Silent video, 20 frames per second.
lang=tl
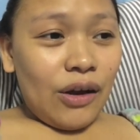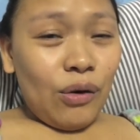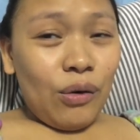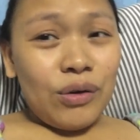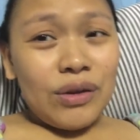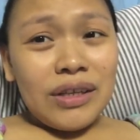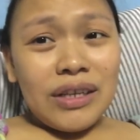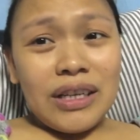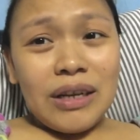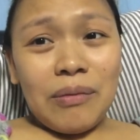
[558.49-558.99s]

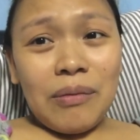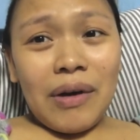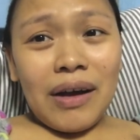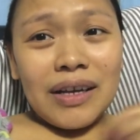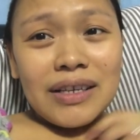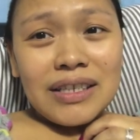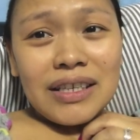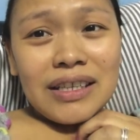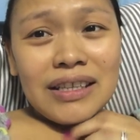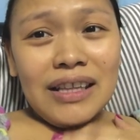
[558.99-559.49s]
Ayoko din naman
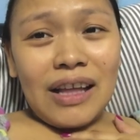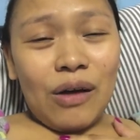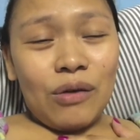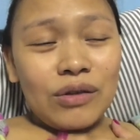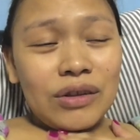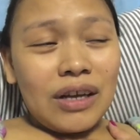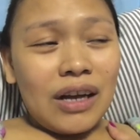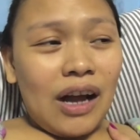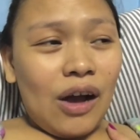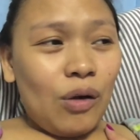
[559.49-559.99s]
kasi
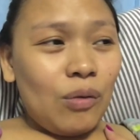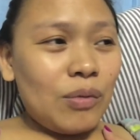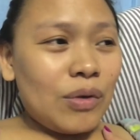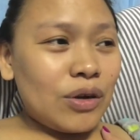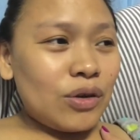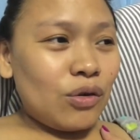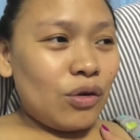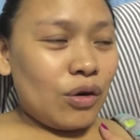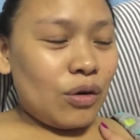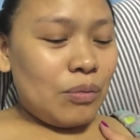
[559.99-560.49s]
natakot na ako
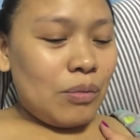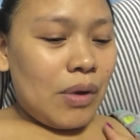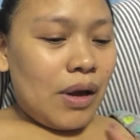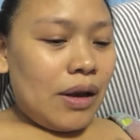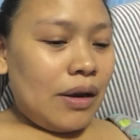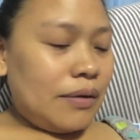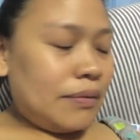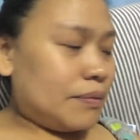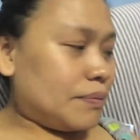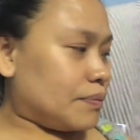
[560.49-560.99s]
mag-normal.